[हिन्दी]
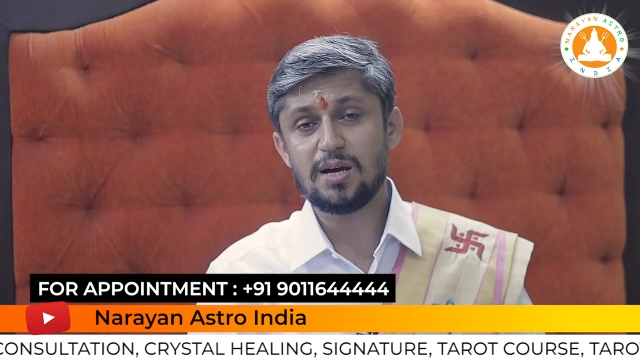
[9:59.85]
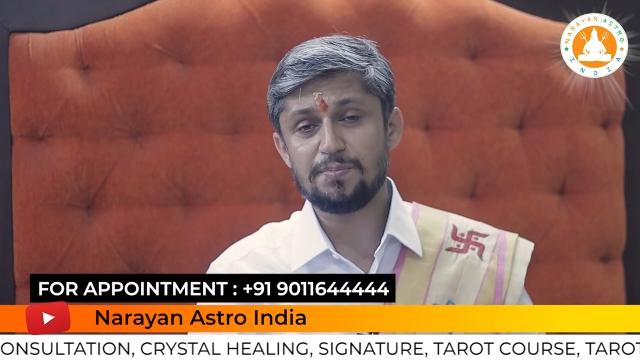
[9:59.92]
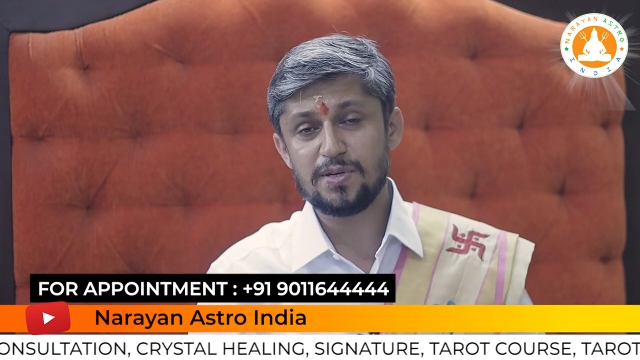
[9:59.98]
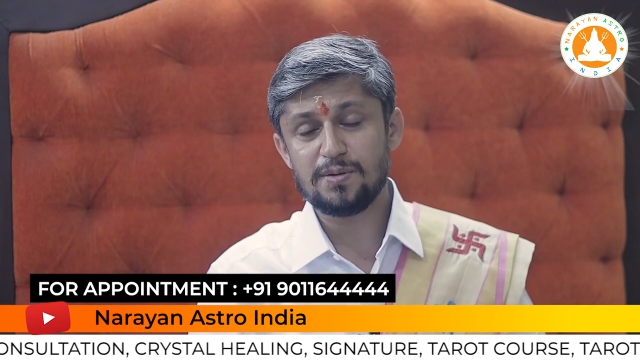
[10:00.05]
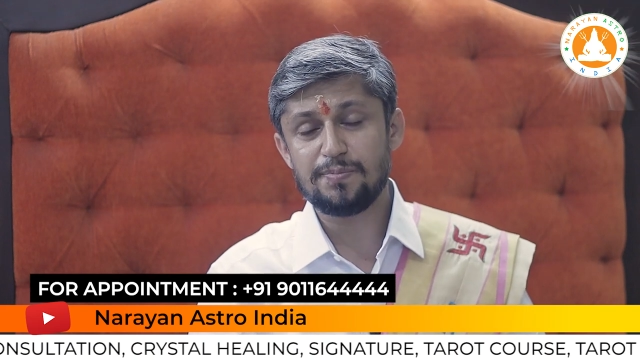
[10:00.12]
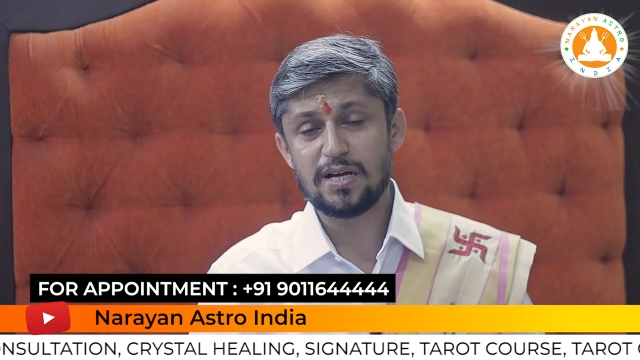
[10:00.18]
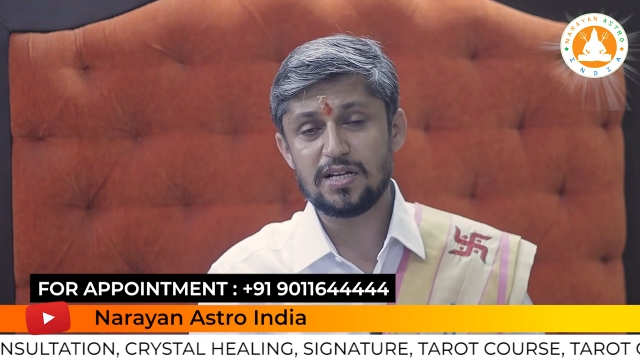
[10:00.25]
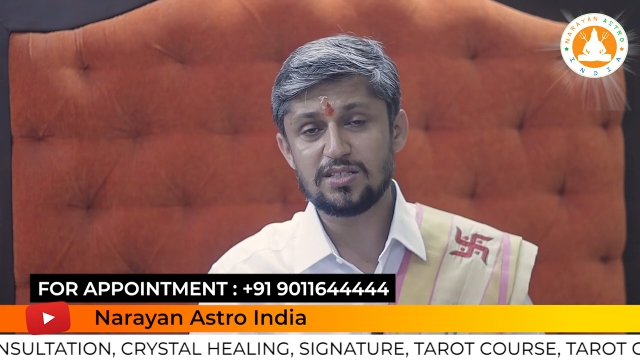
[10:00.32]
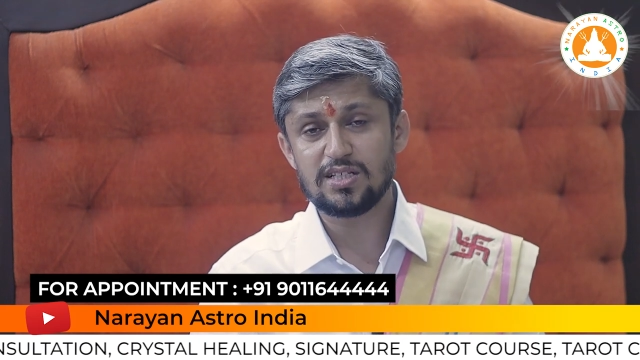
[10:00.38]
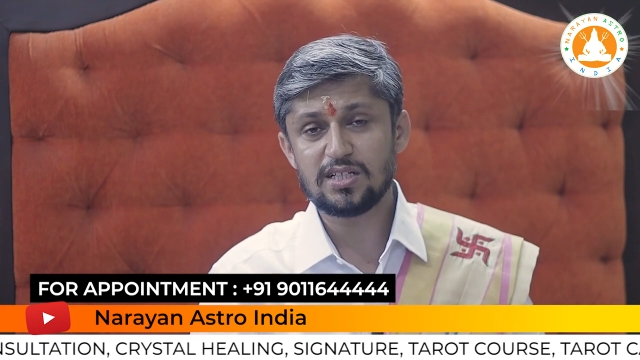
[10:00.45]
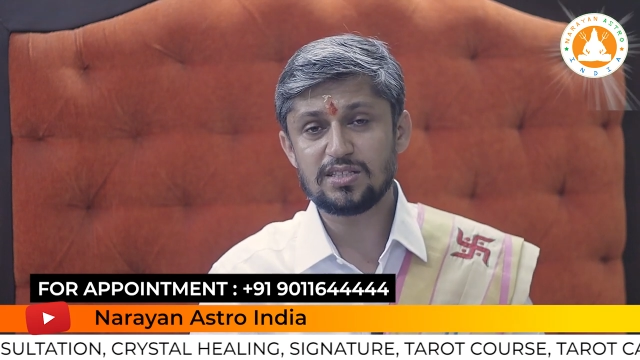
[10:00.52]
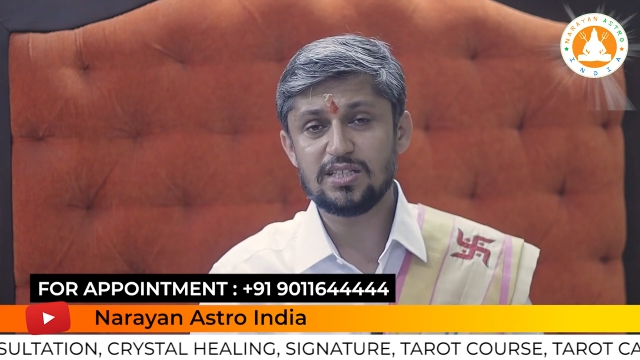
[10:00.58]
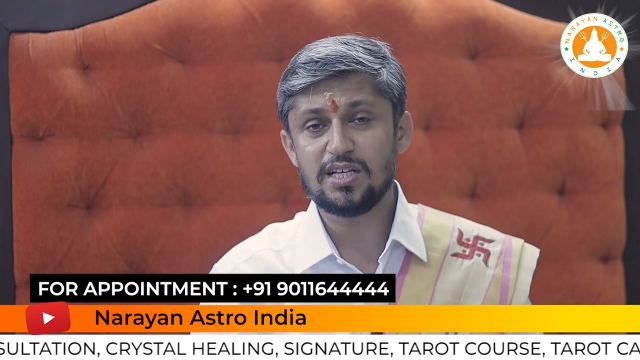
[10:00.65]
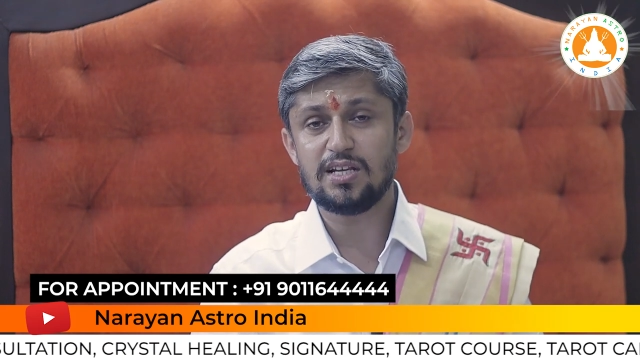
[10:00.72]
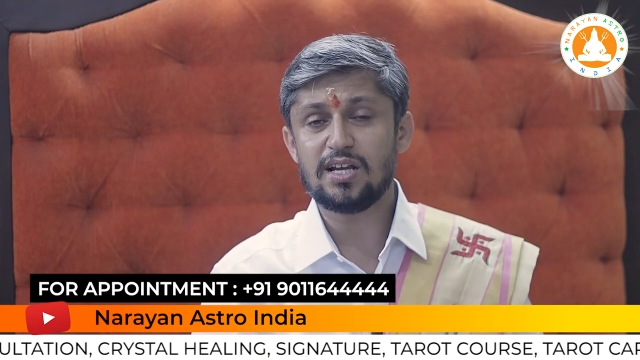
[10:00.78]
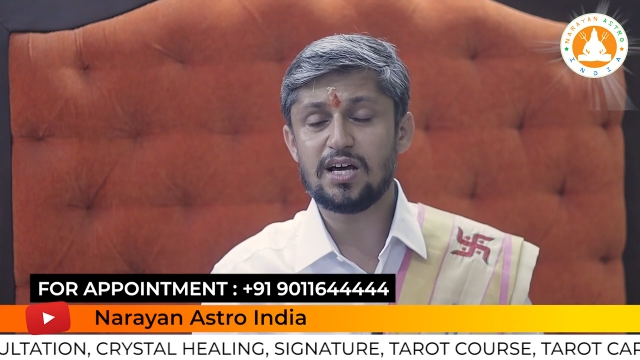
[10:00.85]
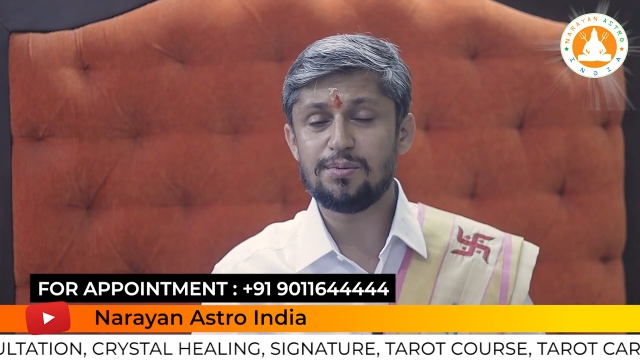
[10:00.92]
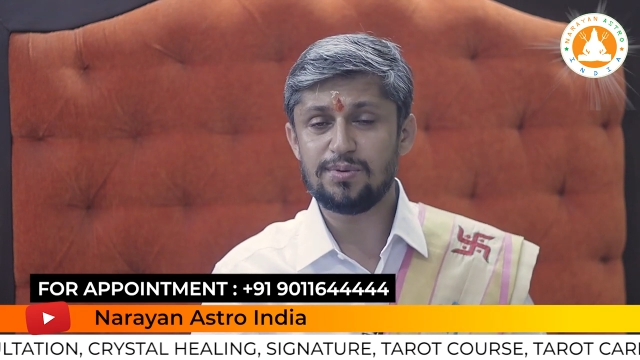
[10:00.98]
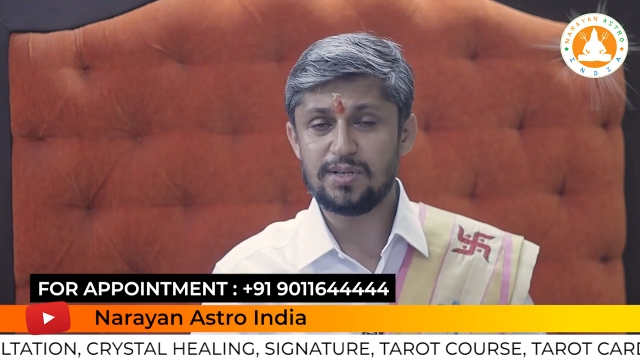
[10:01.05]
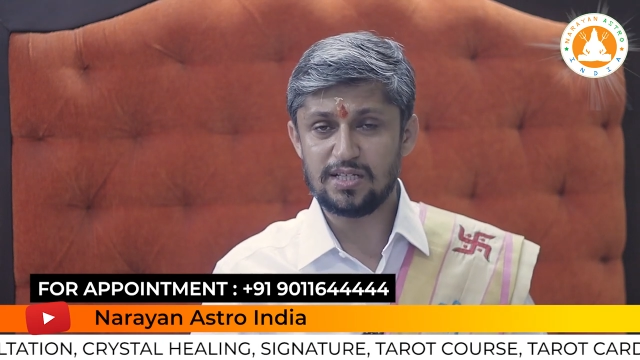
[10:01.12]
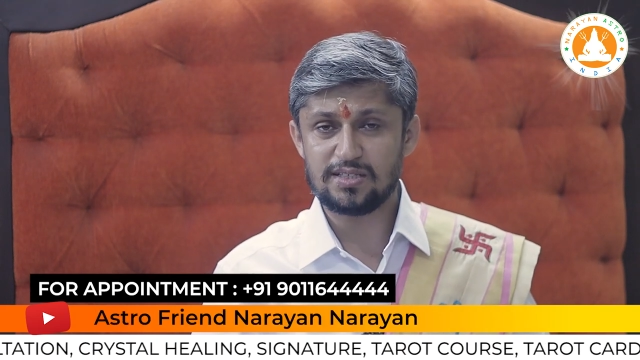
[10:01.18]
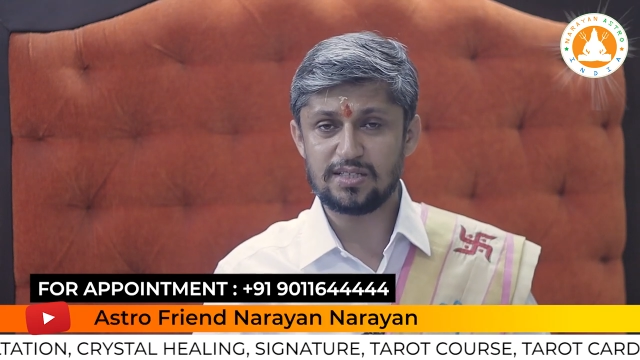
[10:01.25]
आप ये पहन सकते हैं
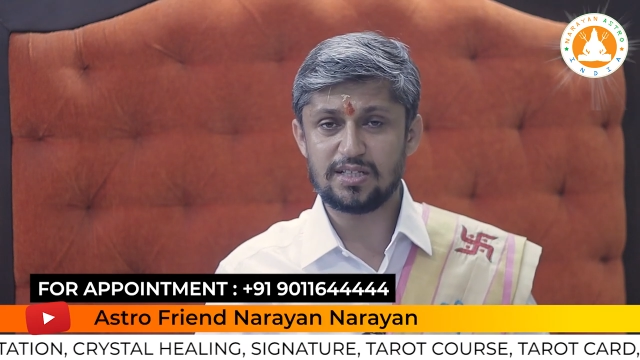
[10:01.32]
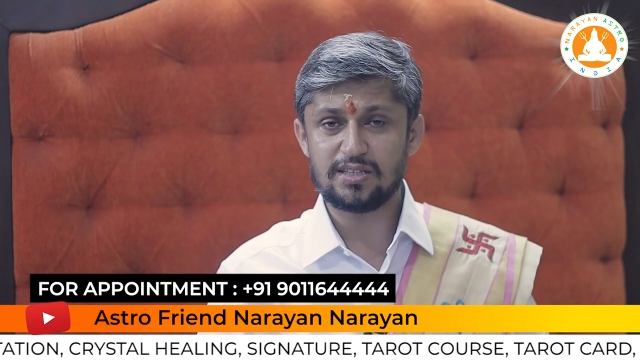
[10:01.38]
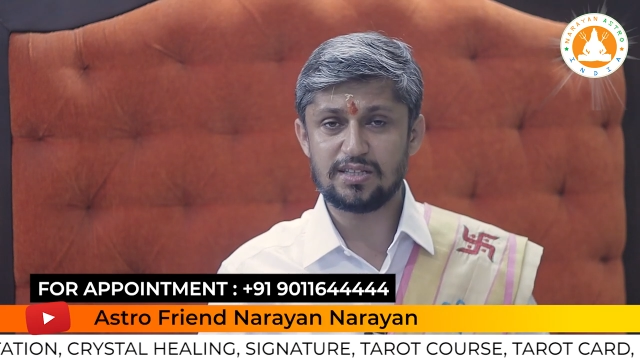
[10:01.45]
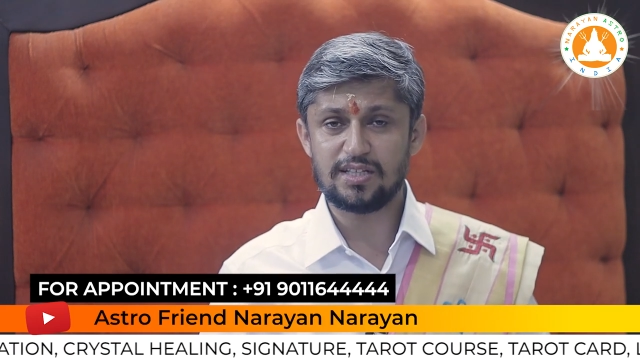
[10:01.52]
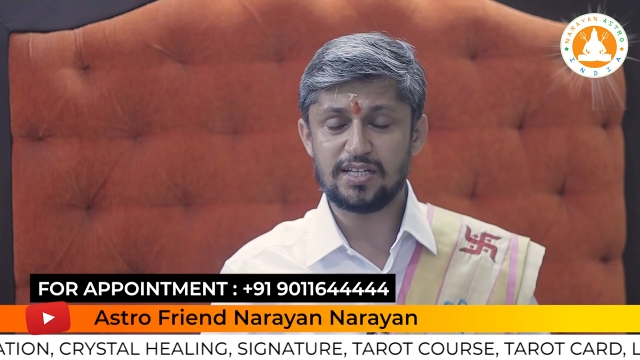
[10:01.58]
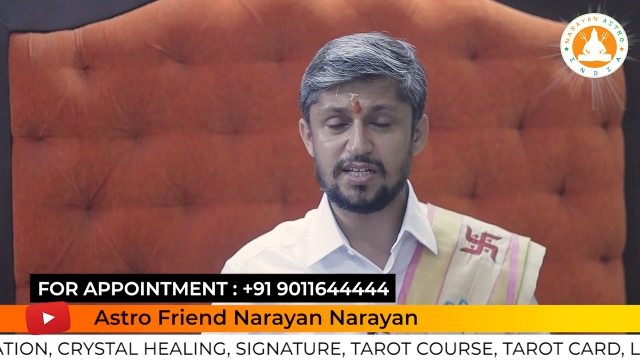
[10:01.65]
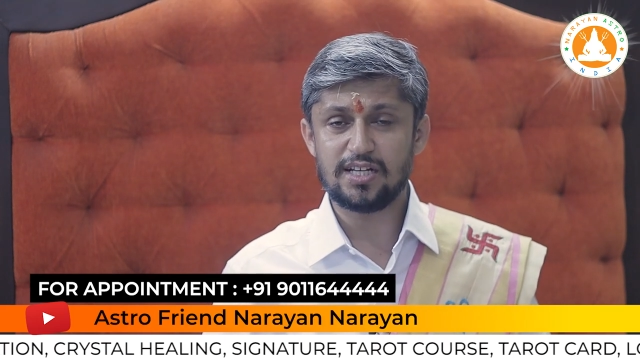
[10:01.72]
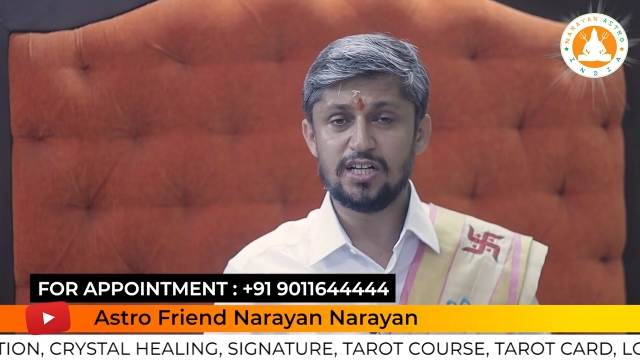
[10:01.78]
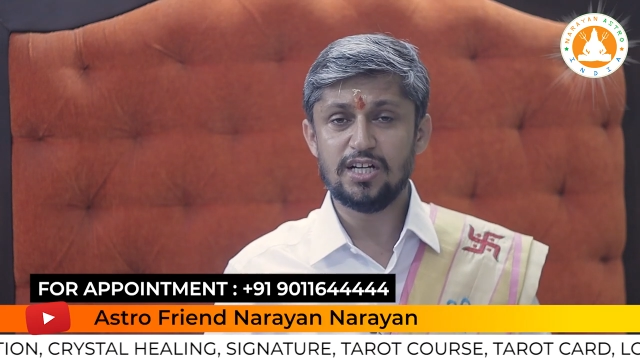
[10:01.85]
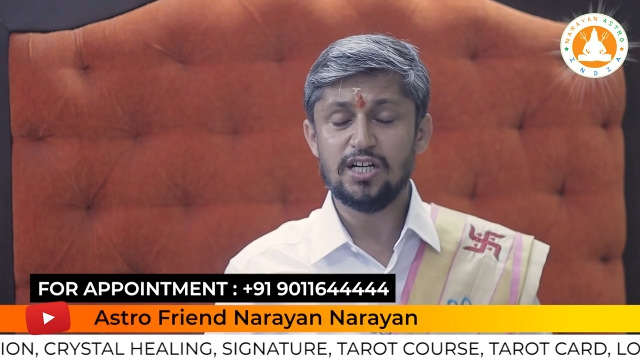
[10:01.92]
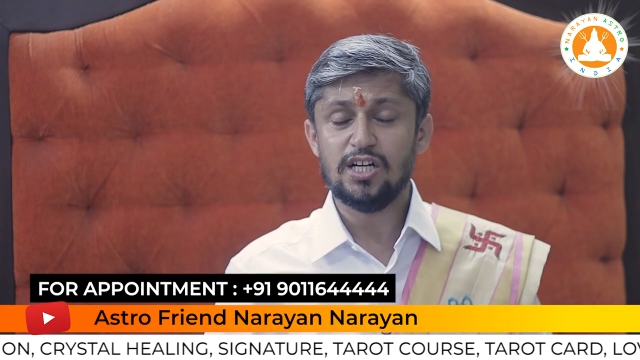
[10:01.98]
लाभ ले सकते हैं